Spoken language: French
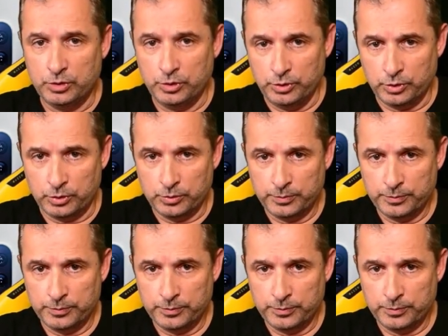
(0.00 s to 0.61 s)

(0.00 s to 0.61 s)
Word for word: euros.